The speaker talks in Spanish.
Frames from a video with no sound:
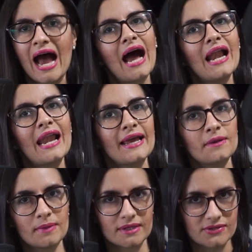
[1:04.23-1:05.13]
a la
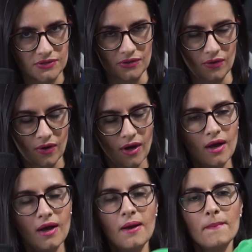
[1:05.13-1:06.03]
inversión.
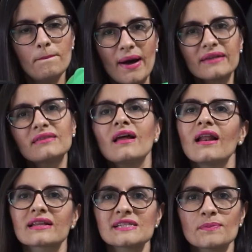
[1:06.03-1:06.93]
Parte de
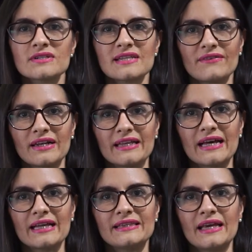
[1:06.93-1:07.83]
la
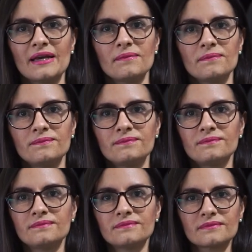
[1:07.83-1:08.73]
responsabilidad de
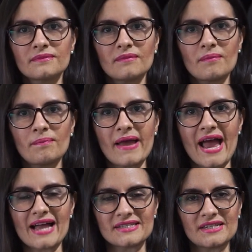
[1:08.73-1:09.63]

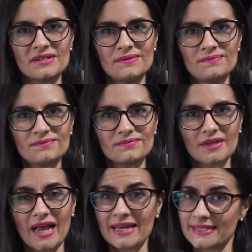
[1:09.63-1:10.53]
PH,
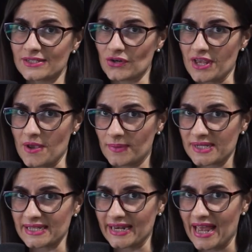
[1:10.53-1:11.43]
Asesoría
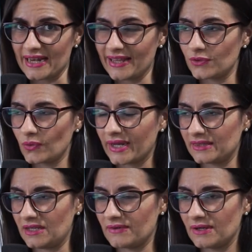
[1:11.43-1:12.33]
Empresarial y
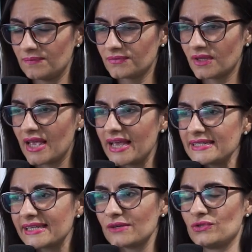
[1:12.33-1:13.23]
Educativa,
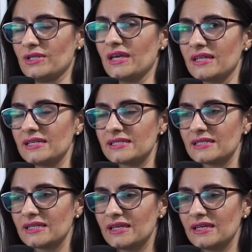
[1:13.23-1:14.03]
es que ustedes